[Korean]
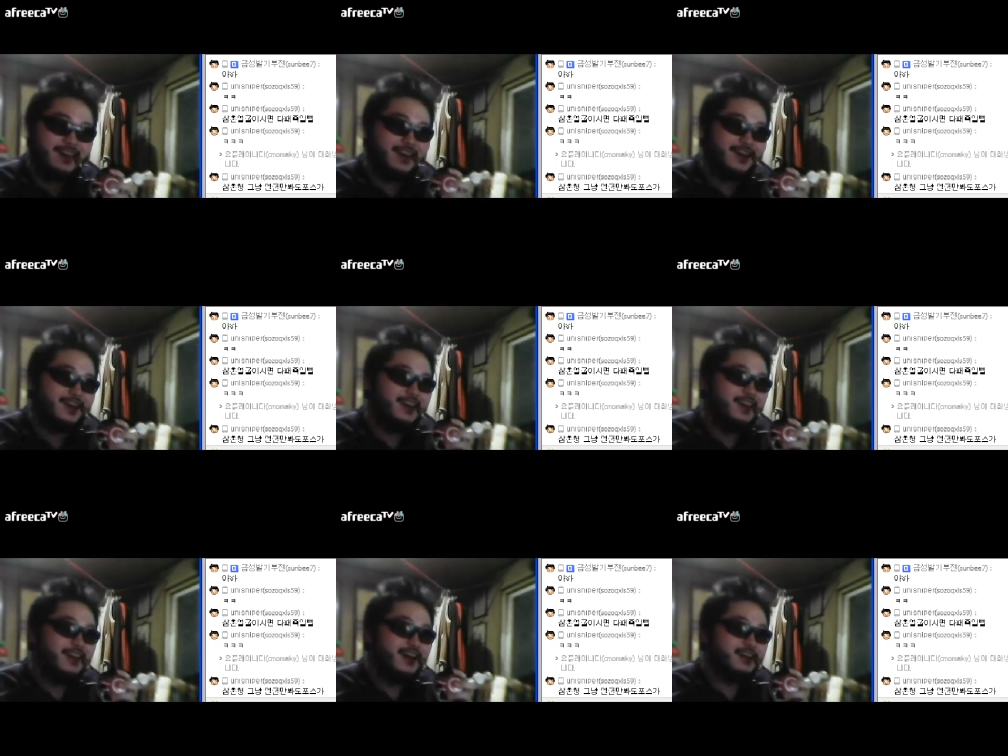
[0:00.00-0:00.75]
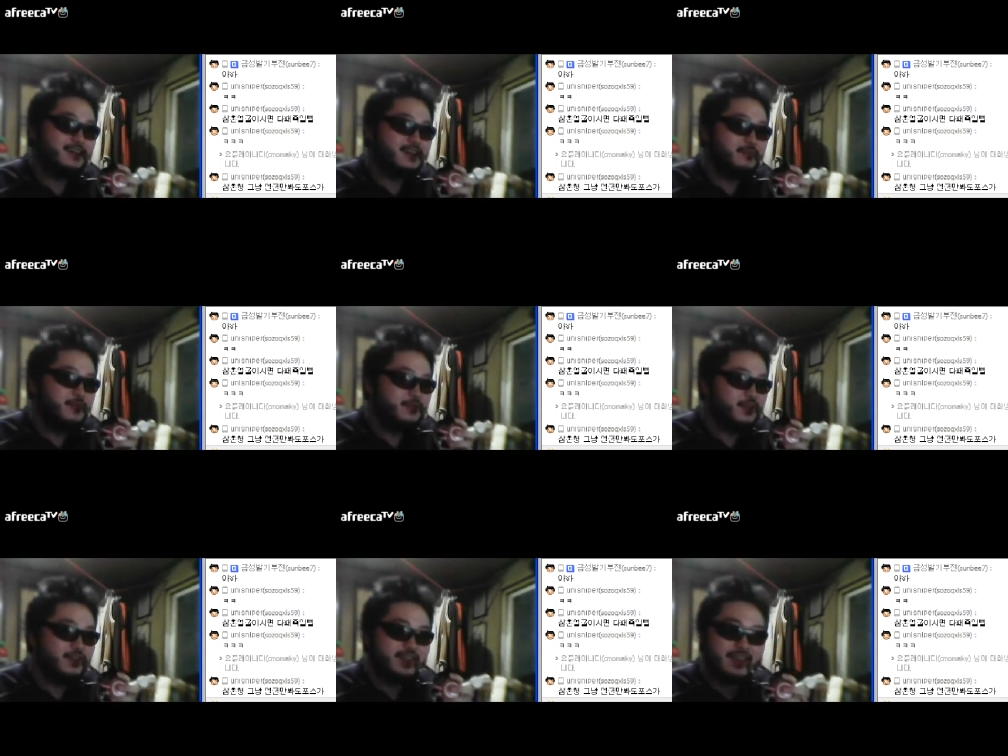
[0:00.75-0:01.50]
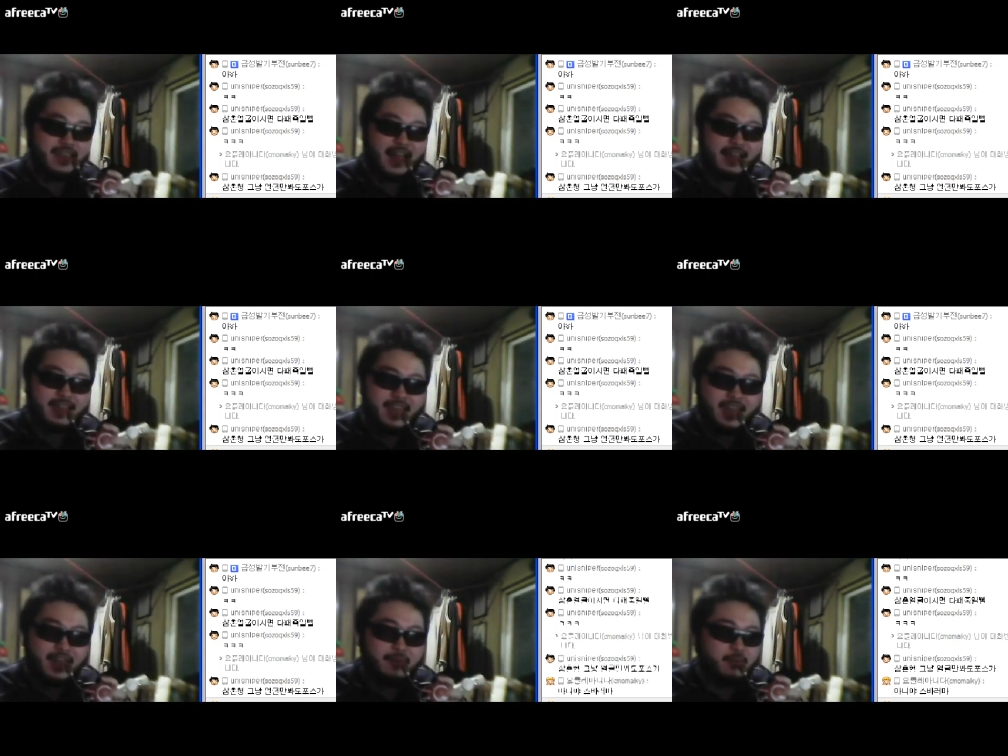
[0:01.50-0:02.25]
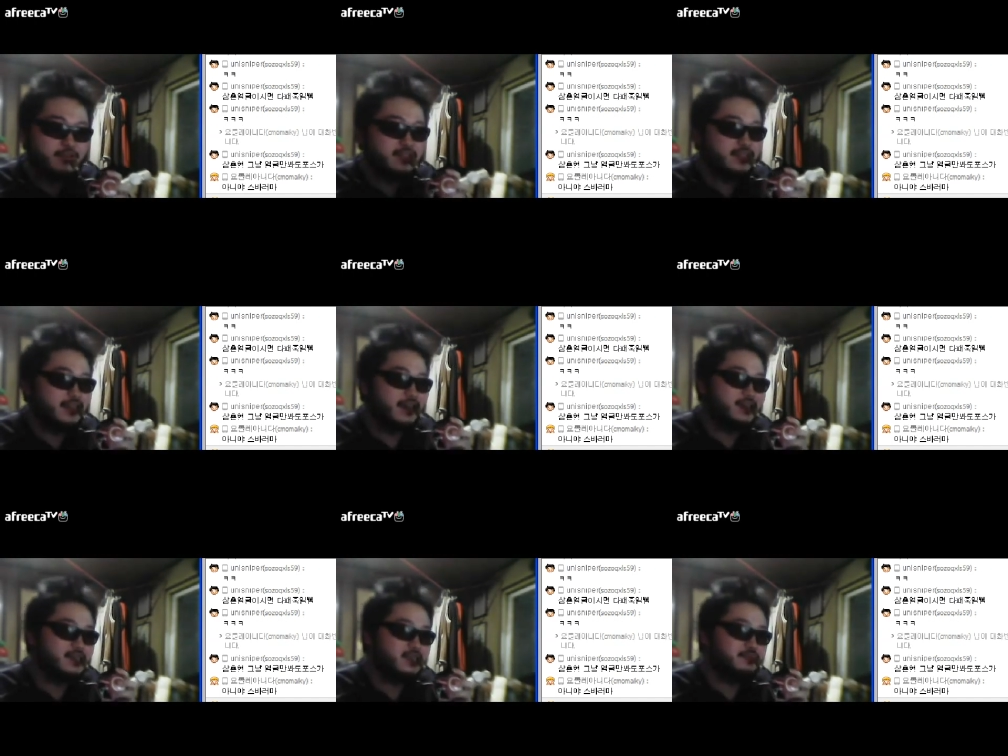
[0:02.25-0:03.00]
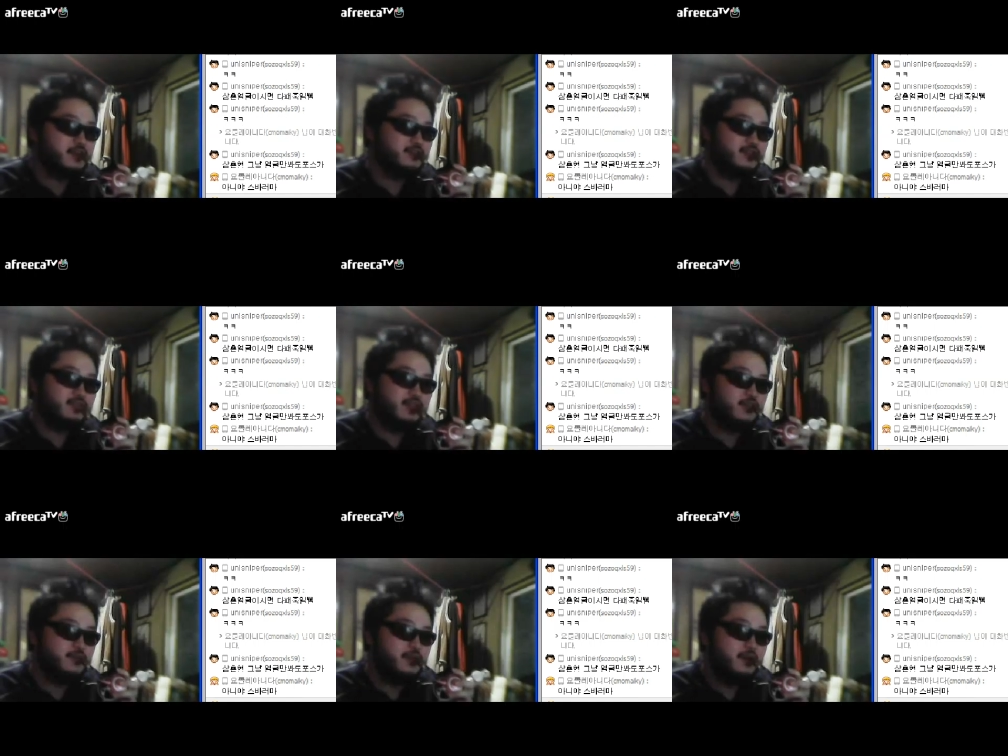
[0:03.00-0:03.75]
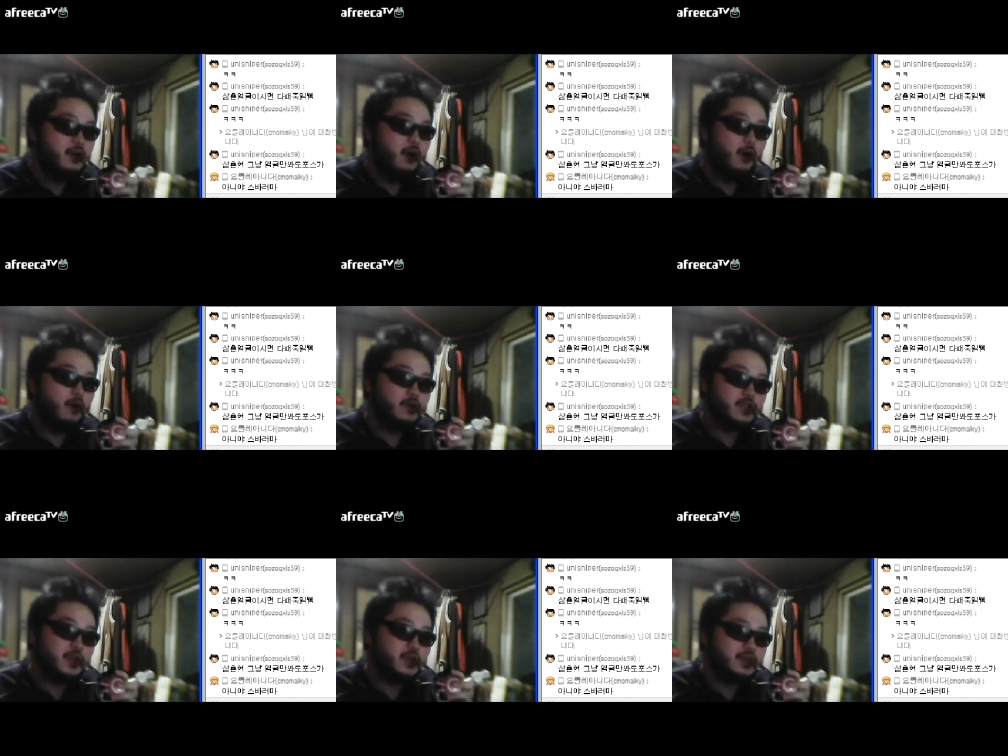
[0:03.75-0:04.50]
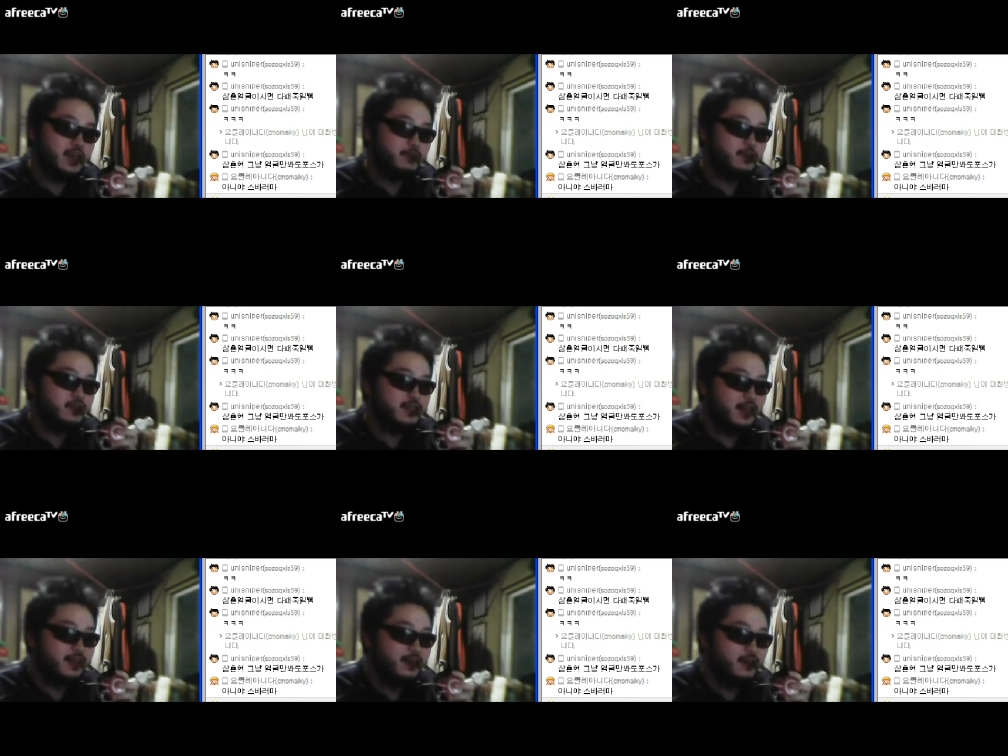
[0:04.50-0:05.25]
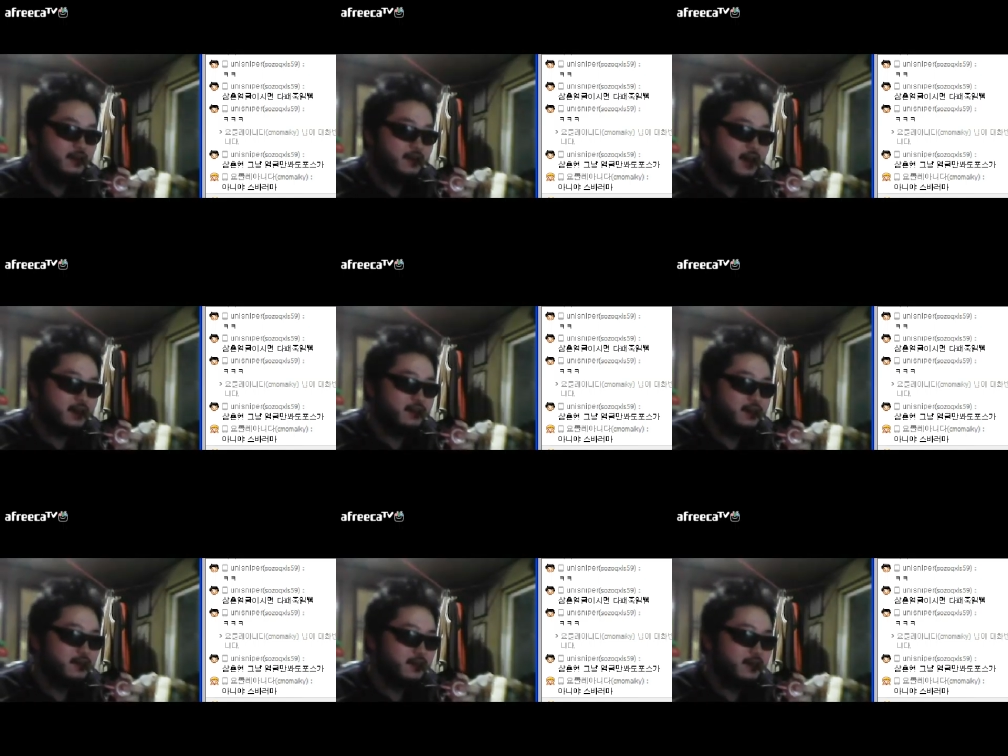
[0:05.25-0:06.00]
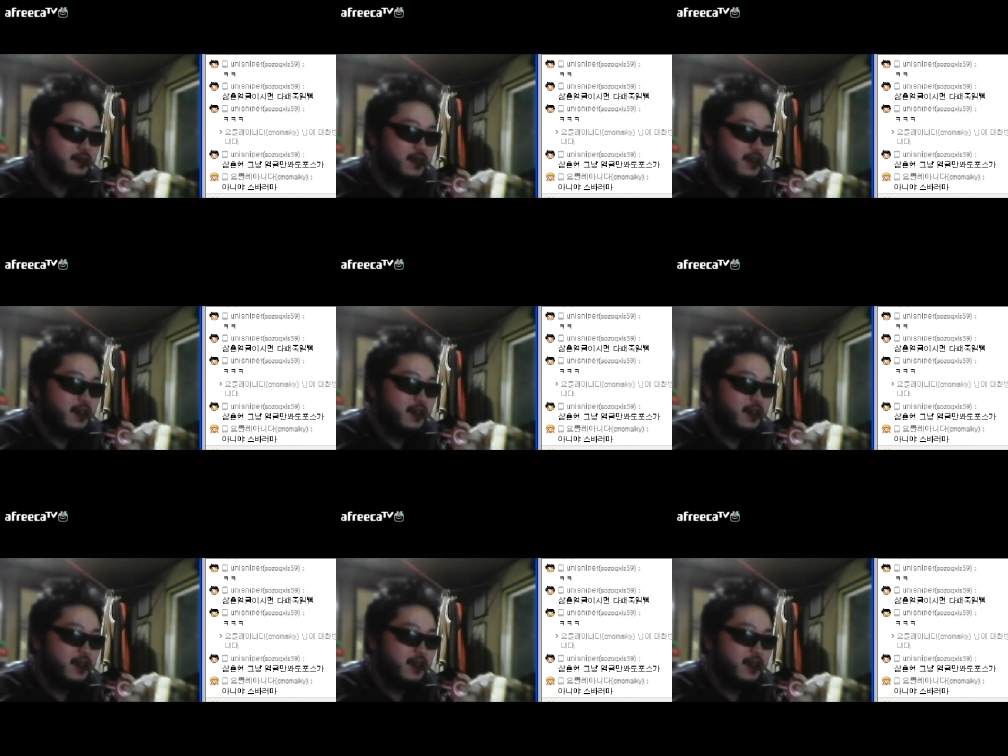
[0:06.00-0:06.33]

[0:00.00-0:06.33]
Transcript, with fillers: 아, 그러니까 뭐 그렇게 약해 보이진 않겠지만 그렇다고 뭐 엄청 세 보이진 않아요. 않아요. 예.